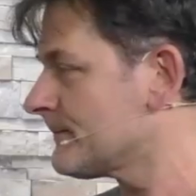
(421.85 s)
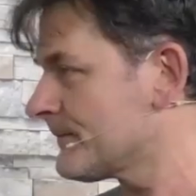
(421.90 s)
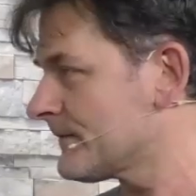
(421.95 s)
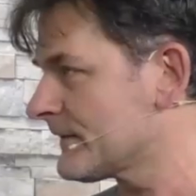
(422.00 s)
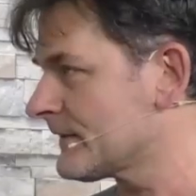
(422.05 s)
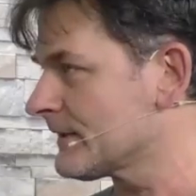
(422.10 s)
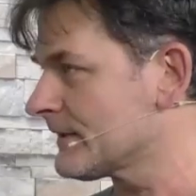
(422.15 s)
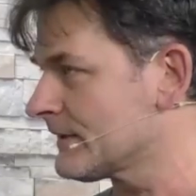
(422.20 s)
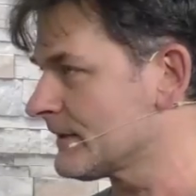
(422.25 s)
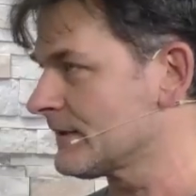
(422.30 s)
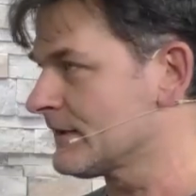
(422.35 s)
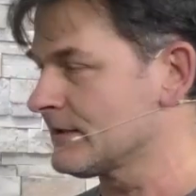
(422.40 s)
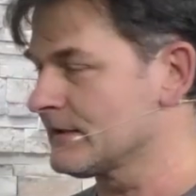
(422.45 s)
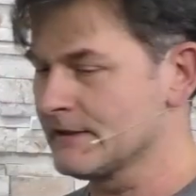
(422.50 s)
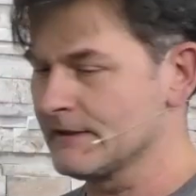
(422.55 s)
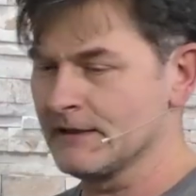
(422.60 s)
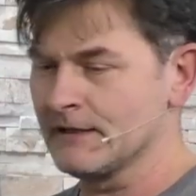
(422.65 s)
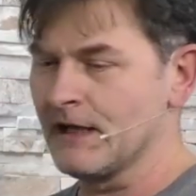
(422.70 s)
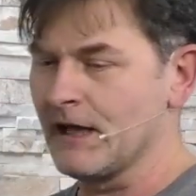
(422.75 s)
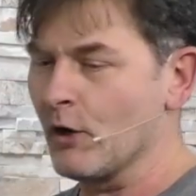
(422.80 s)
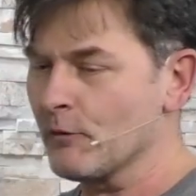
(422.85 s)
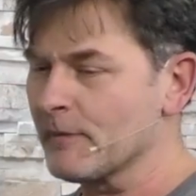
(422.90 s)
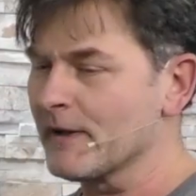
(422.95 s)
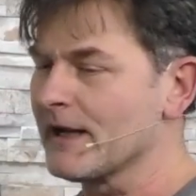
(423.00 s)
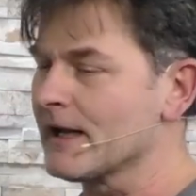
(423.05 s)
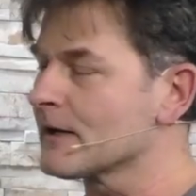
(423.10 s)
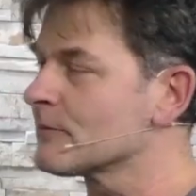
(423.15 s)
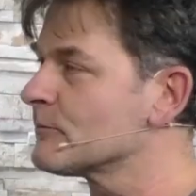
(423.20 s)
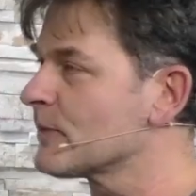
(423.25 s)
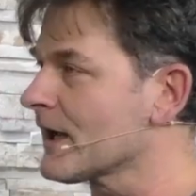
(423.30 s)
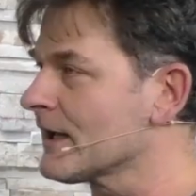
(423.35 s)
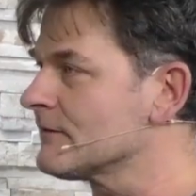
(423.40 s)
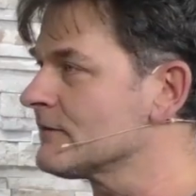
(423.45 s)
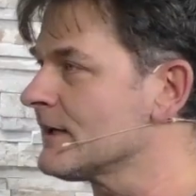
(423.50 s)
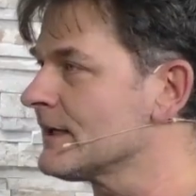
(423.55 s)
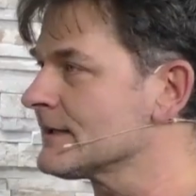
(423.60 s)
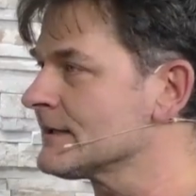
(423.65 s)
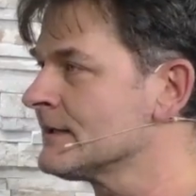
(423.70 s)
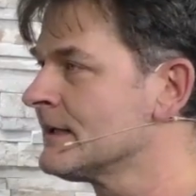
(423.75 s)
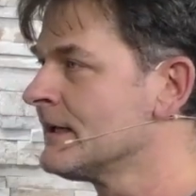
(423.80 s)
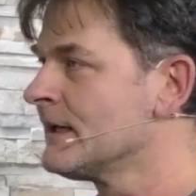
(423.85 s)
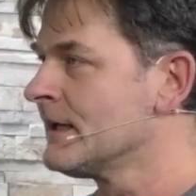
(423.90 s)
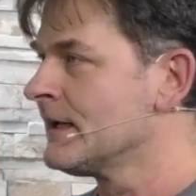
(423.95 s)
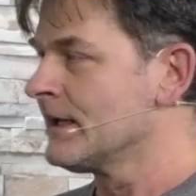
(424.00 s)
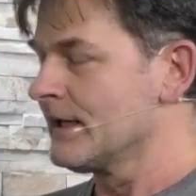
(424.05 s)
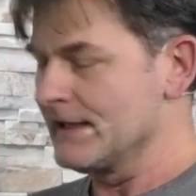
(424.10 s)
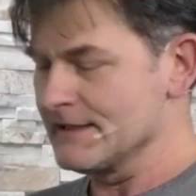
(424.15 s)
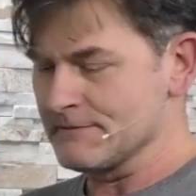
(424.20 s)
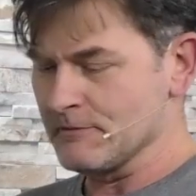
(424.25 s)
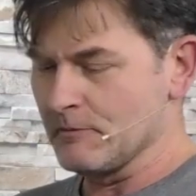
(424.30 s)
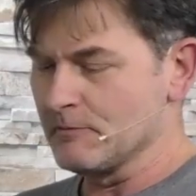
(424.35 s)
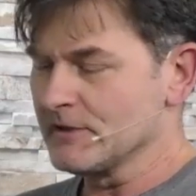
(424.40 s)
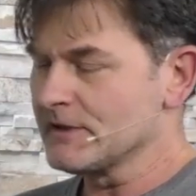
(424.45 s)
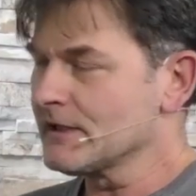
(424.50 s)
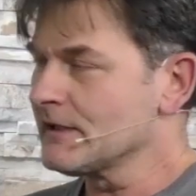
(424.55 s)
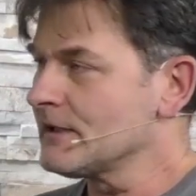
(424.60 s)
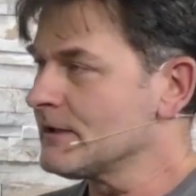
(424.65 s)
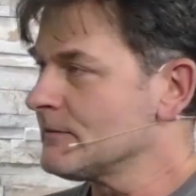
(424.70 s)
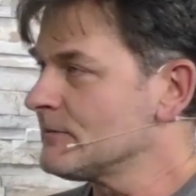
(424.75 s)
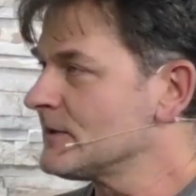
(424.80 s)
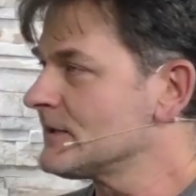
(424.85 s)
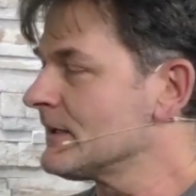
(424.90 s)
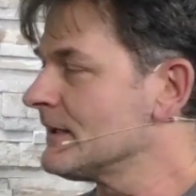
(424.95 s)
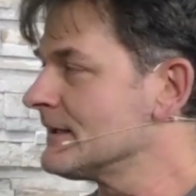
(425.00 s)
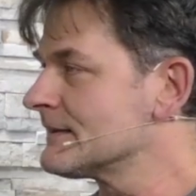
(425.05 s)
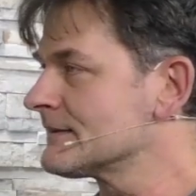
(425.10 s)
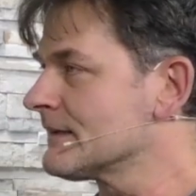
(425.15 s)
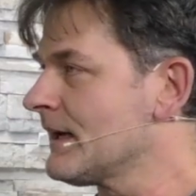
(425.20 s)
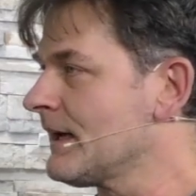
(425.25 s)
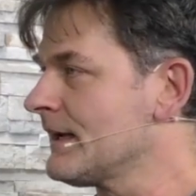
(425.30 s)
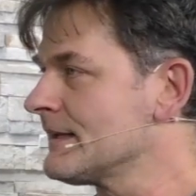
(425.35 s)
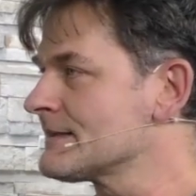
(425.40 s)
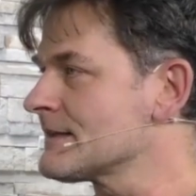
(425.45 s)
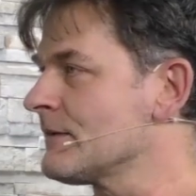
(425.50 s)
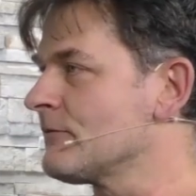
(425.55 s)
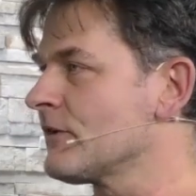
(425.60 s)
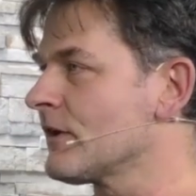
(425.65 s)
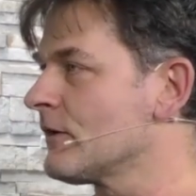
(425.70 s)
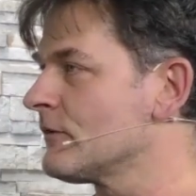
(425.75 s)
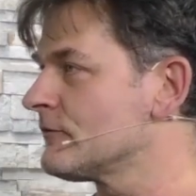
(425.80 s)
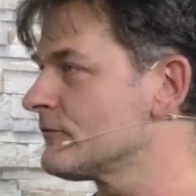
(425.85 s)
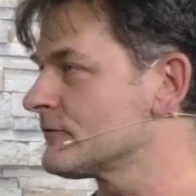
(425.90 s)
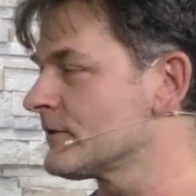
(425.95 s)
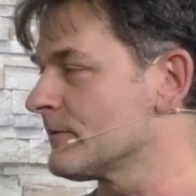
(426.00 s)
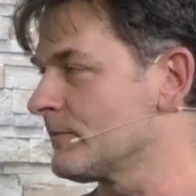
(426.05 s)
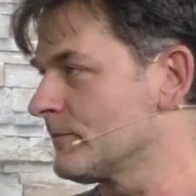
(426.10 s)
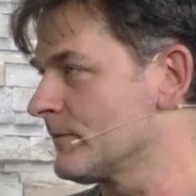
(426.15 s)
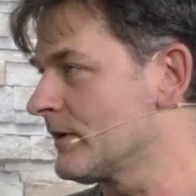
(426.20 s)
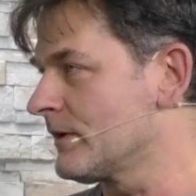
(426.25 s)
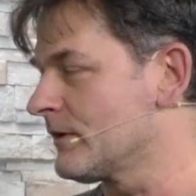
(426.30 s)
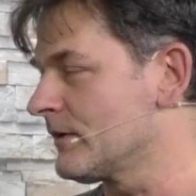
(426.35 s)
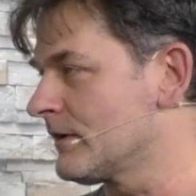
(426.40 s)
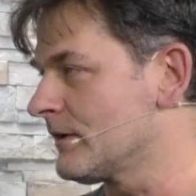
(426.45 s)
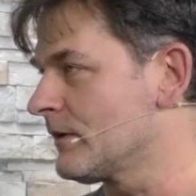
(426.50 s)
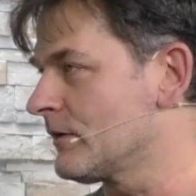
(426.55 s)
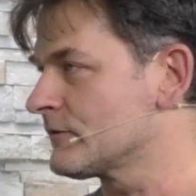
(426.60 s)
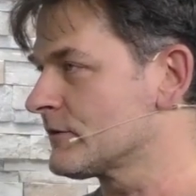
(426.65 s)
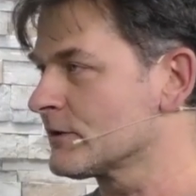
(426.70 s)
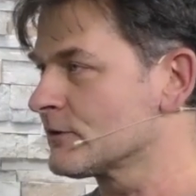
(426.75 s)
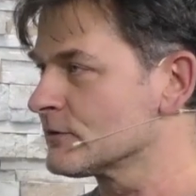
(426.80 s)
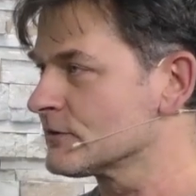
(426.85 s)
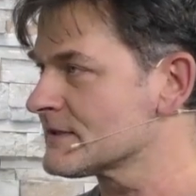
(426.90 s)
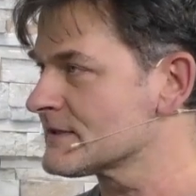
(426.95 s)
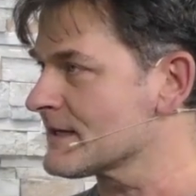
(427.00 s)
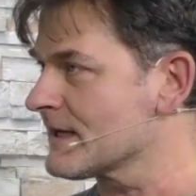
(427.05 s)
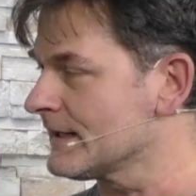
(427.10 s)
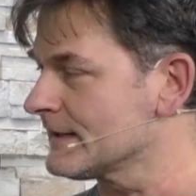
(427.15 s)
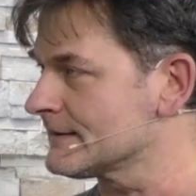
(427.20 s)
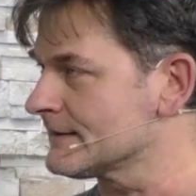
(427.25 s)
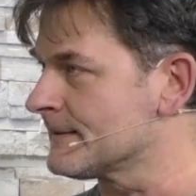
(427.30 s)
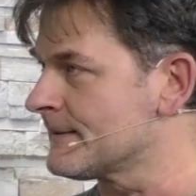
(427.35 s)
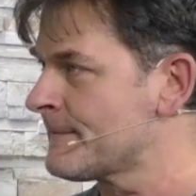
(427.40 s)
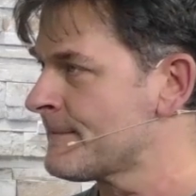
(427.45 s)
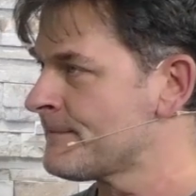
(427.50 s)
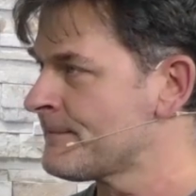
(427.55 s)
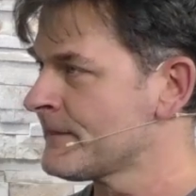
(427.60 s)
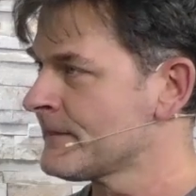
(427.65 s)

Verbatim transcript: da, äh, auch bei langen Brennweiten, ist man mit der, mit der XH1 einfach auf, der, äh, auf einer guten Seite.